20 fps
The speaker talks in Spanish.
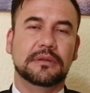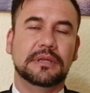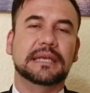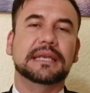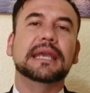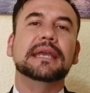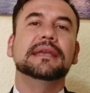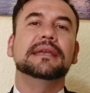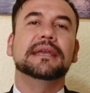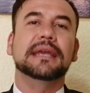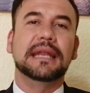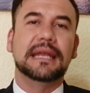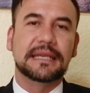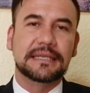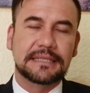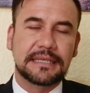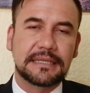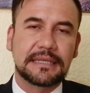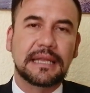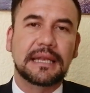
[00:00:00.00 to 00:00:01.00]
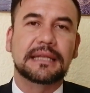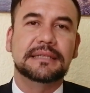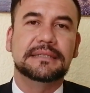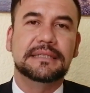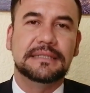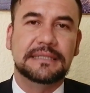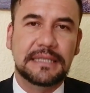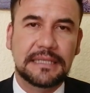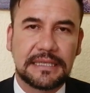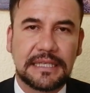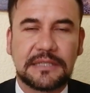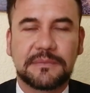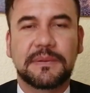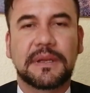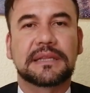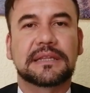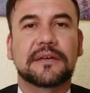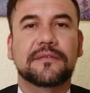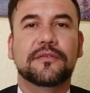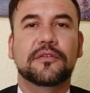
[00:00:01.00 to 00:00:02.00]
de que ingresen a las distintas
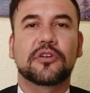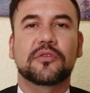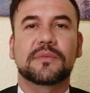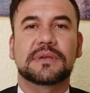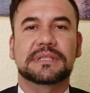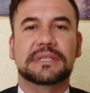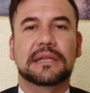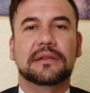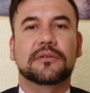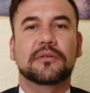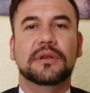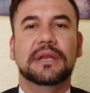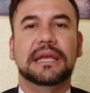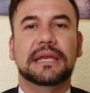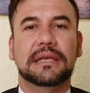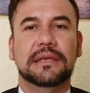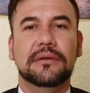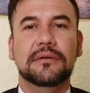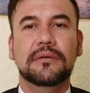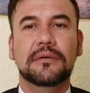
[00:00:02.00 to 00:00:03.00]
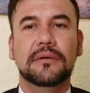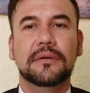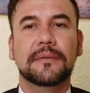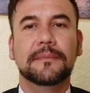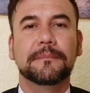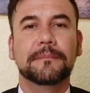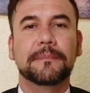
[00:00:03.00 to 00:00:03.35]
plataformas del colegio